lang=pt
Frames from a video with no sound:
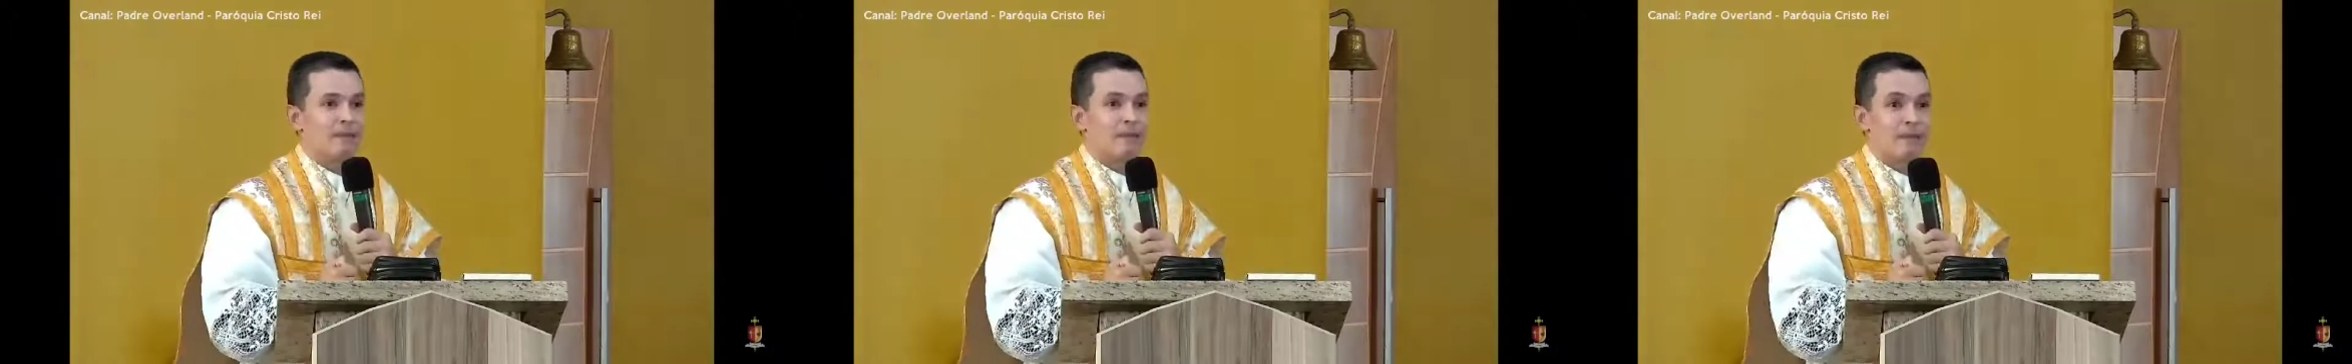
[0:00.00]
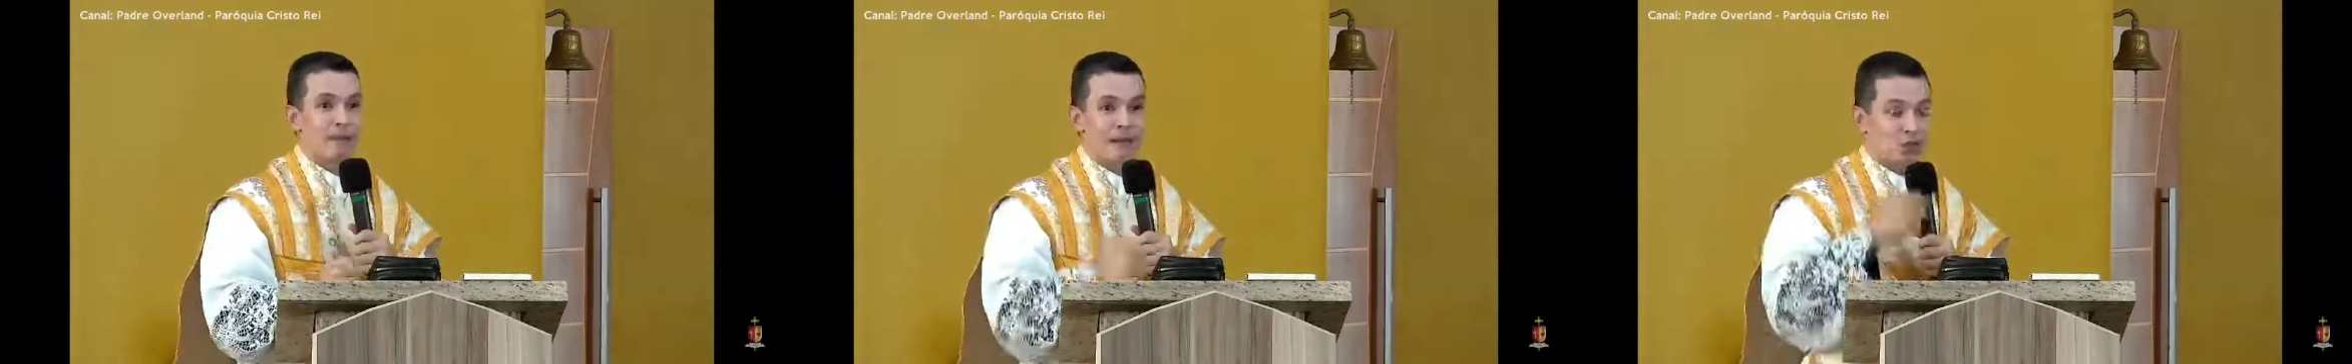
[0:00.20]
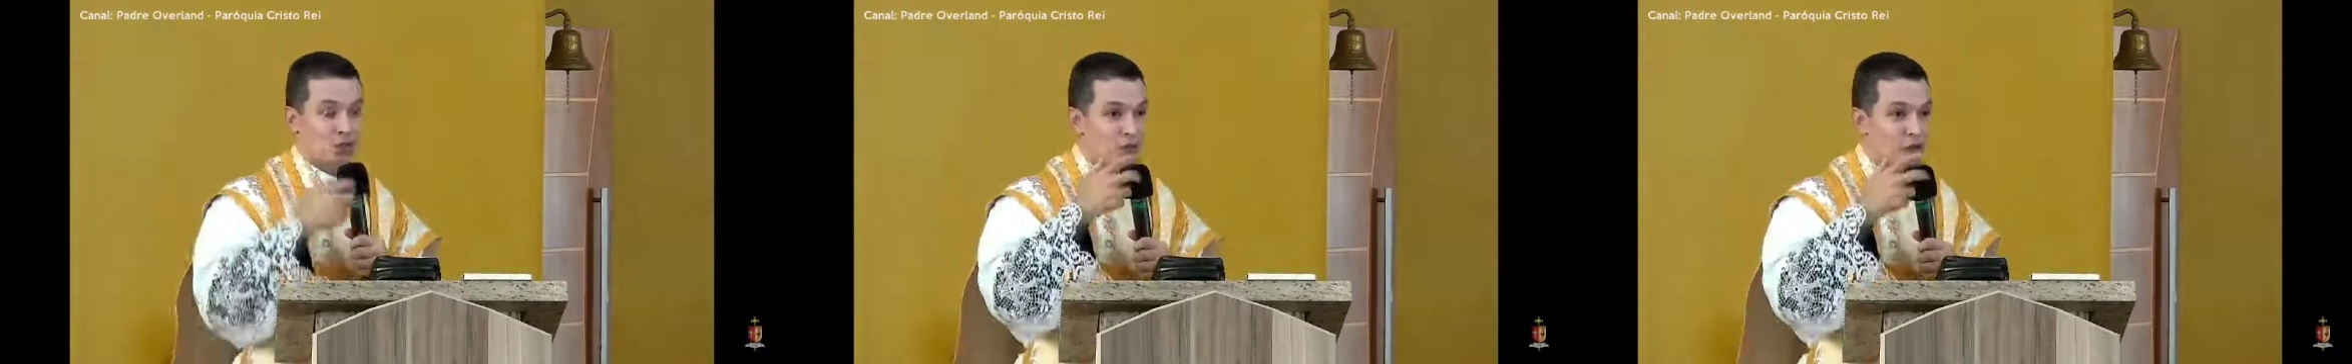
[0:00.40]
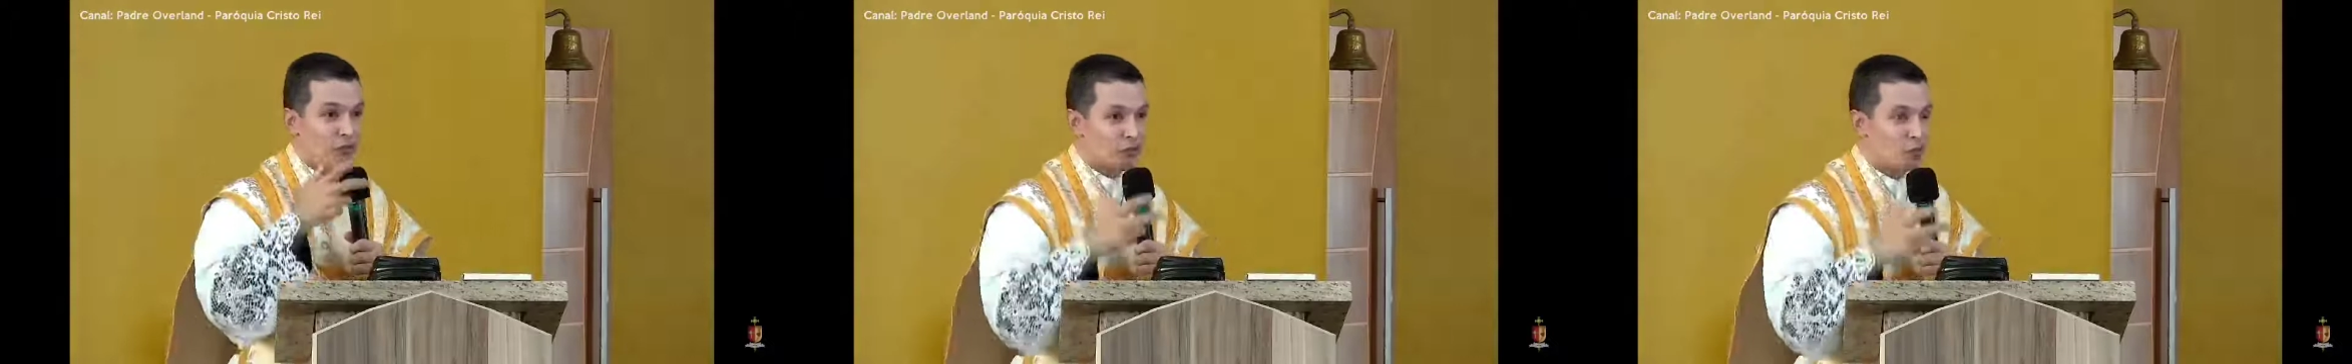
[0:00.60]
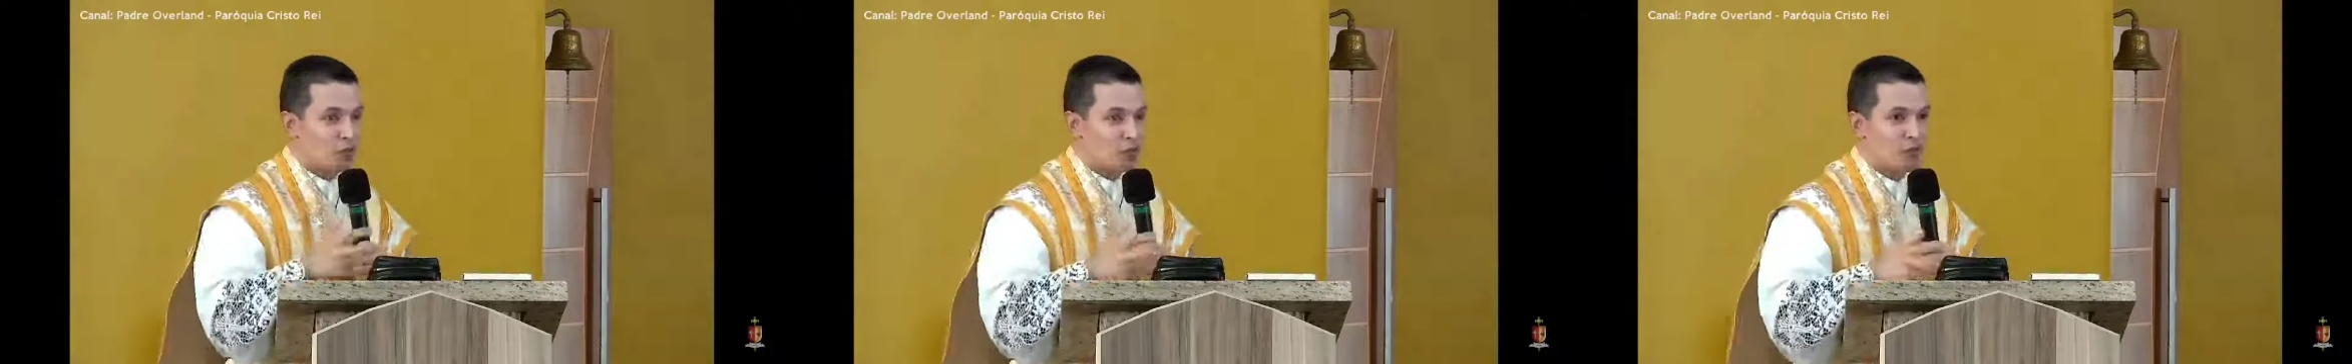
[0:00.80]
pela sua
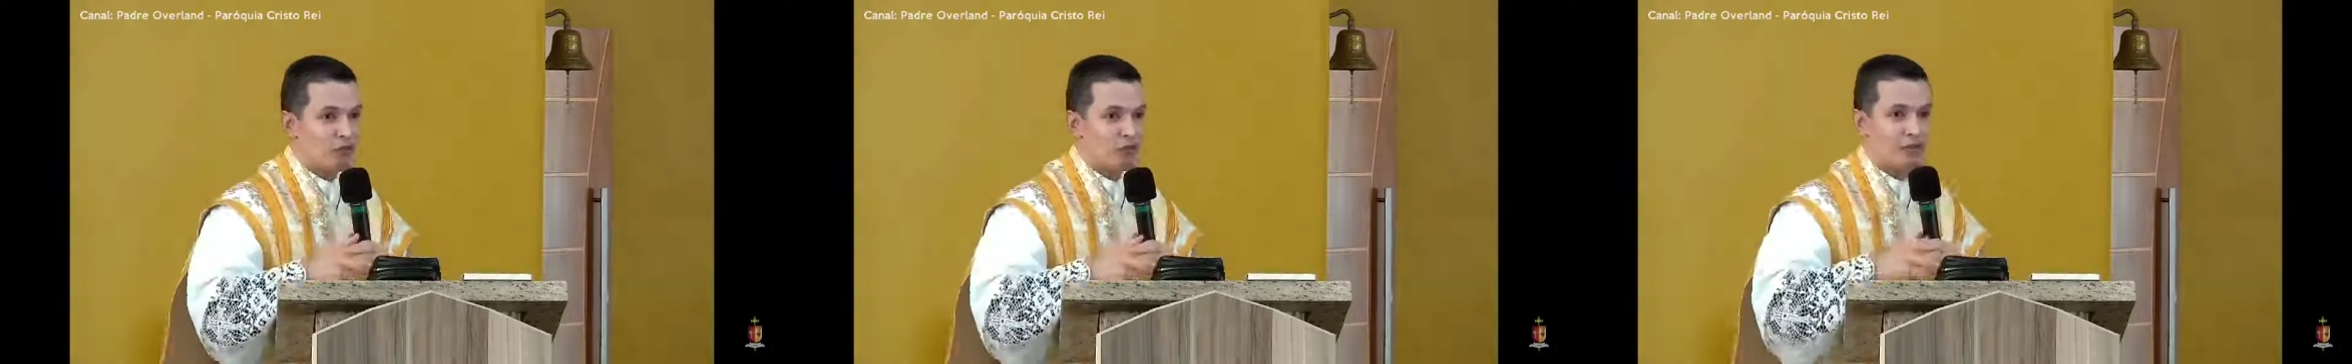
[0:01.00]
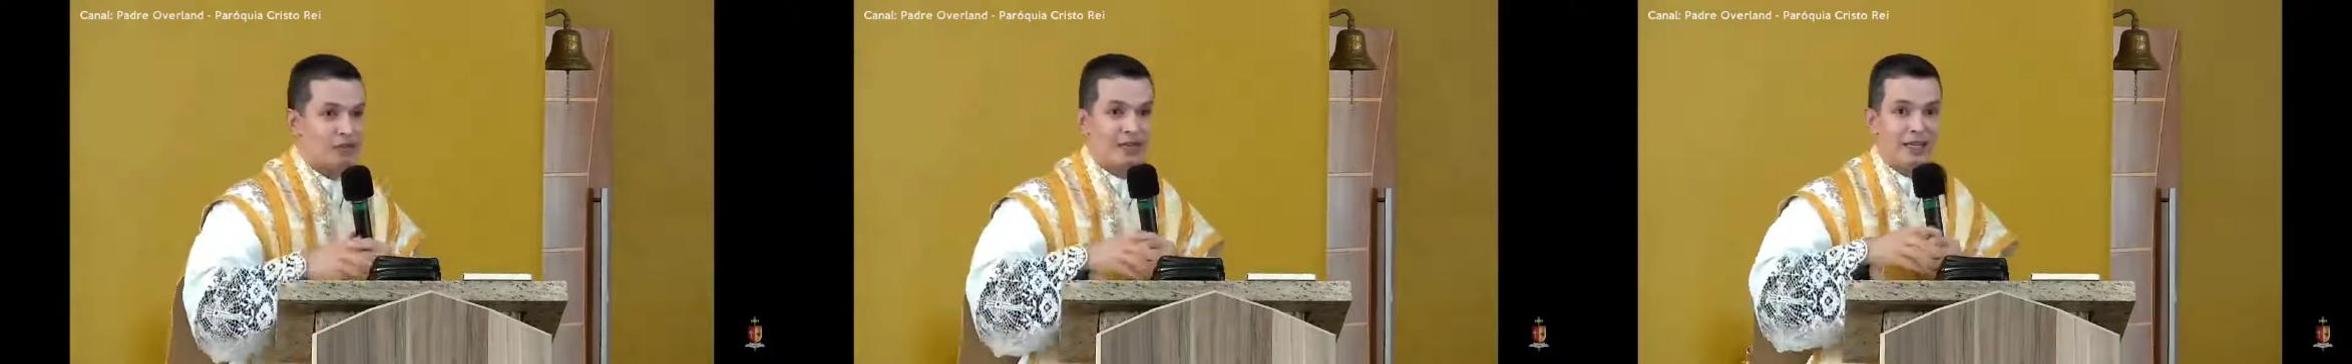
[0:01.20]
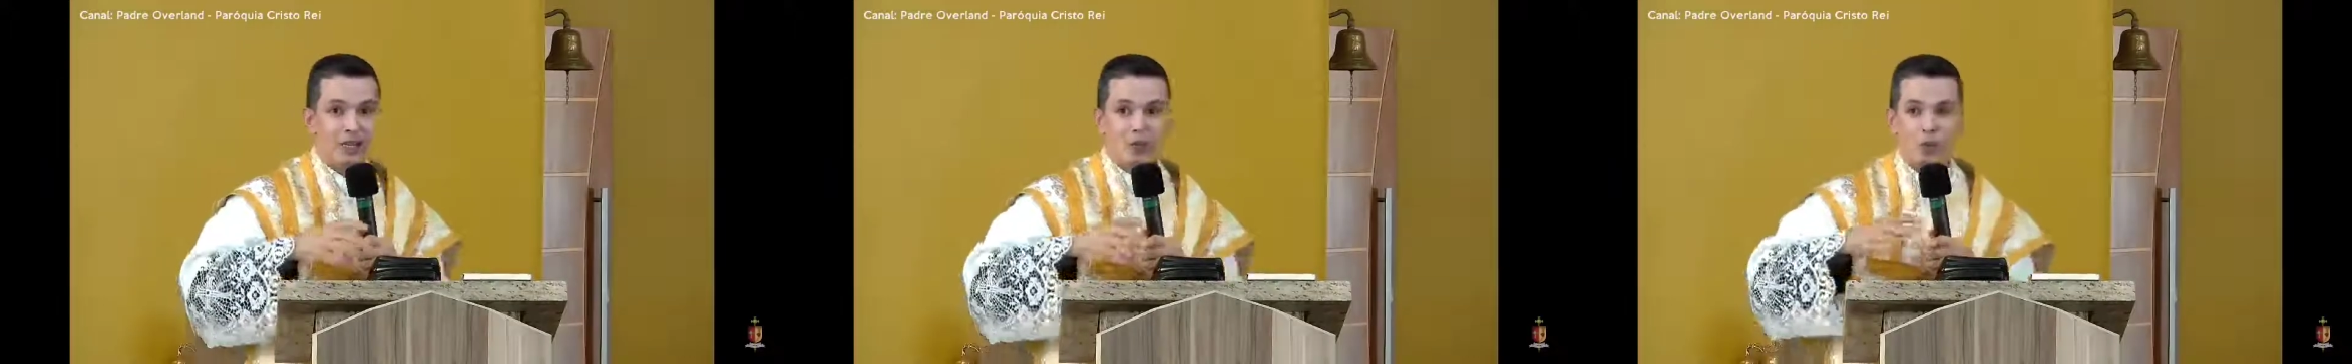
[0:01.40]
filosofia,